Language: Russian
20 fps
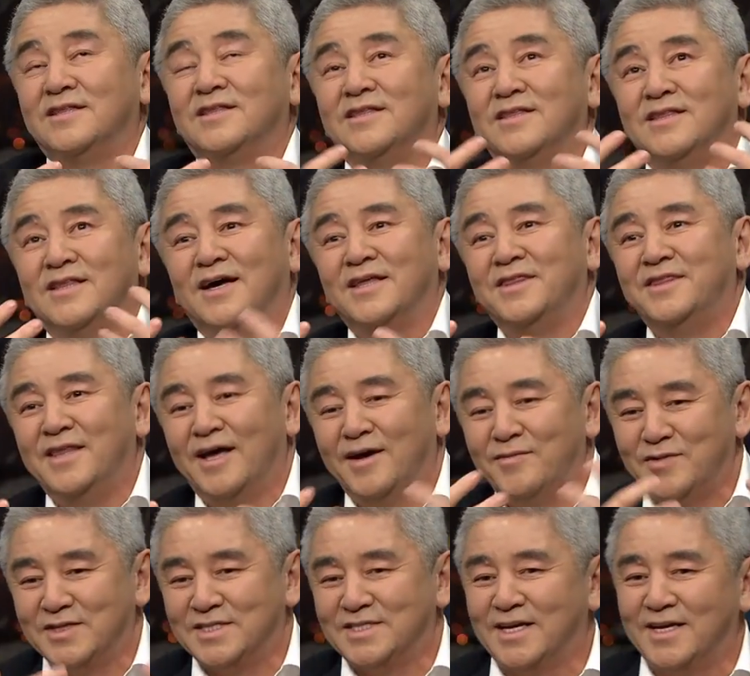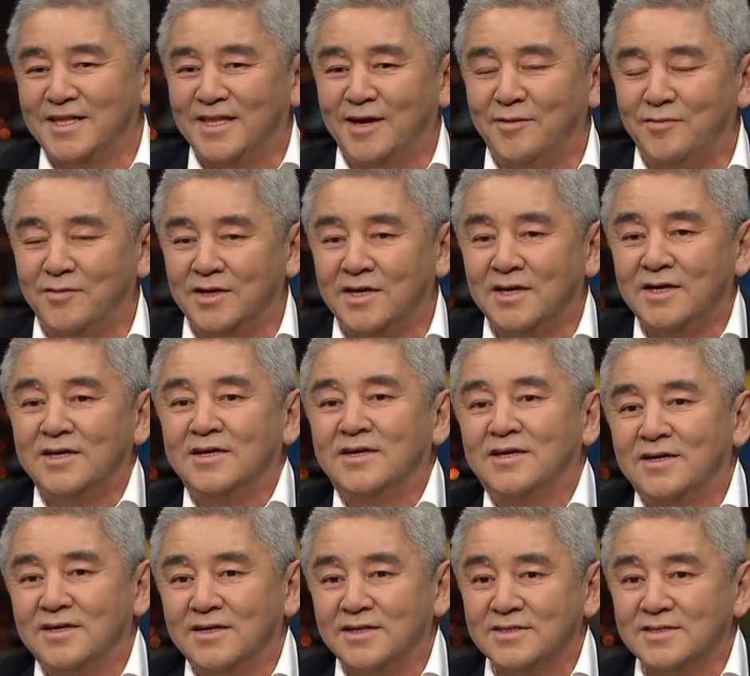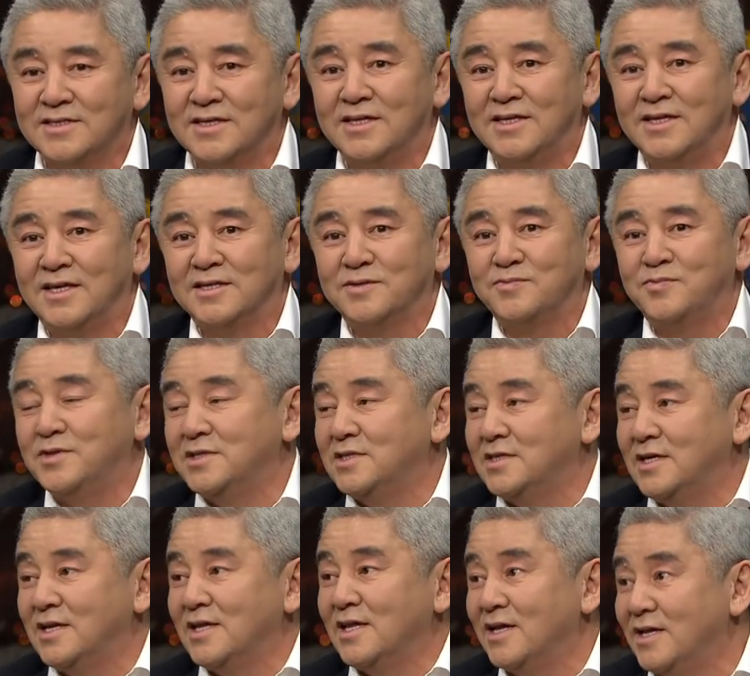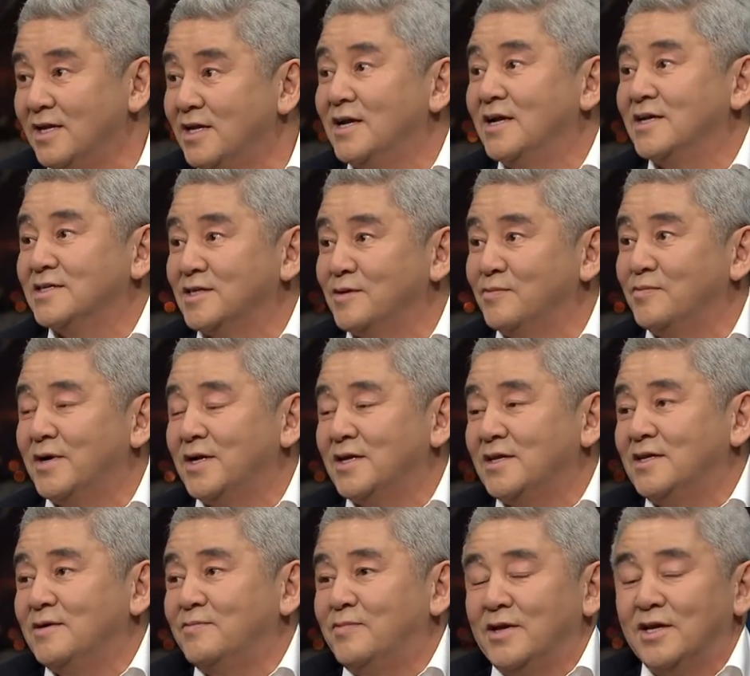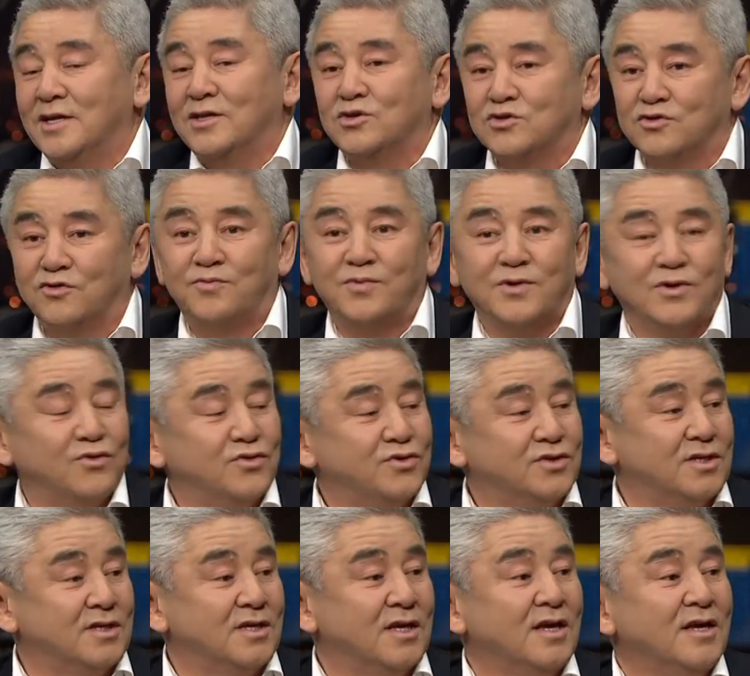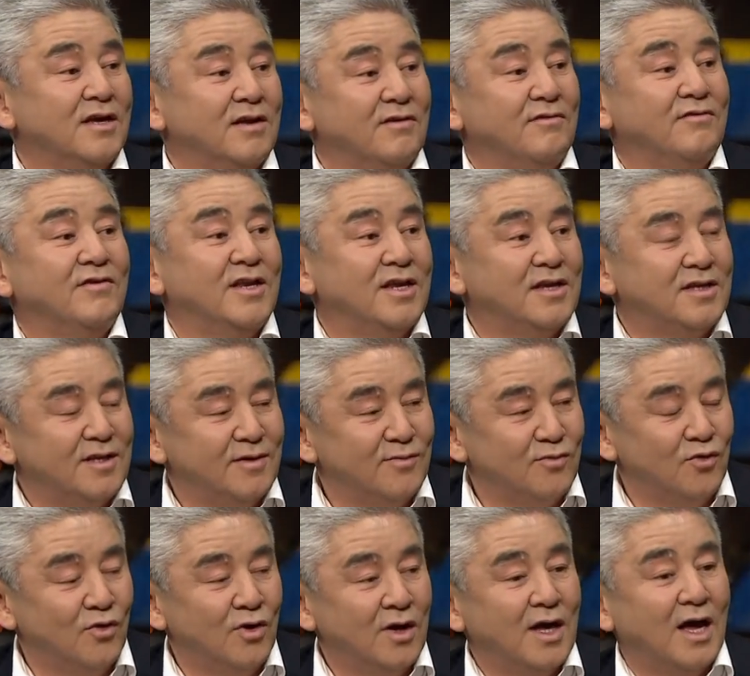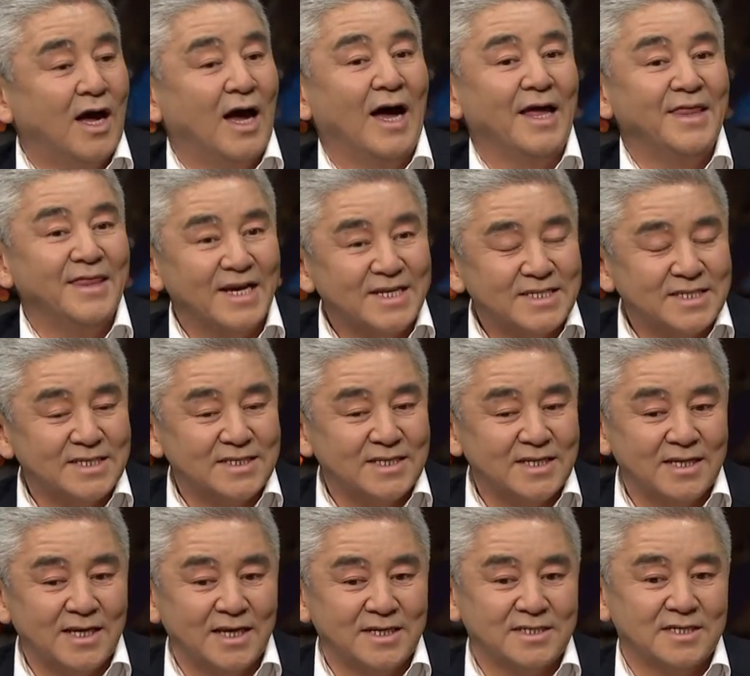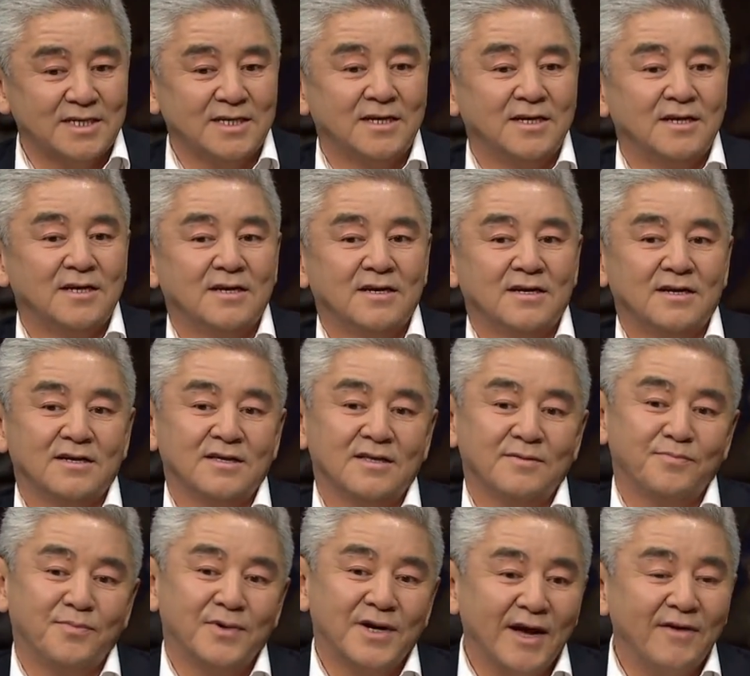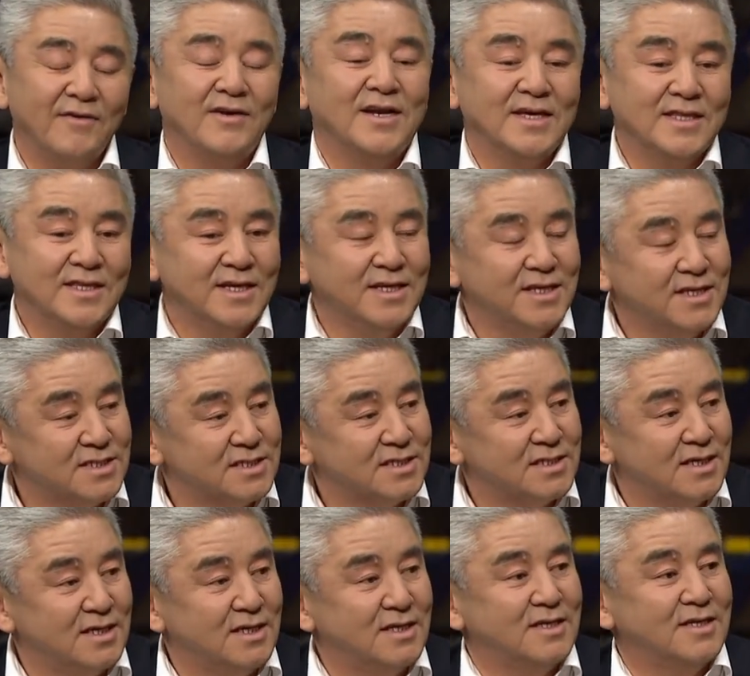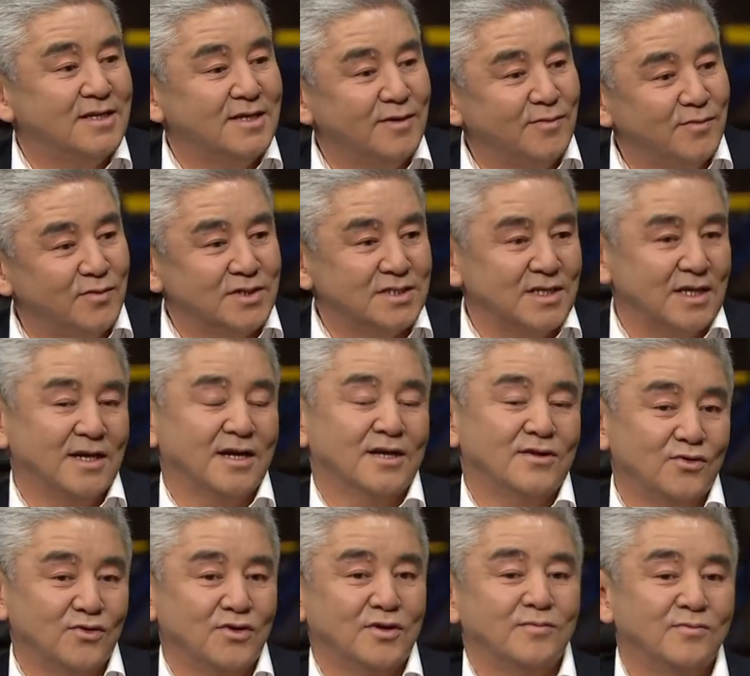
над нами, за нами э, стоит наш президент, лидер нашей партии, и понятно, что в первую очередь верят ему. А наша задача правильно донести те мысли, которые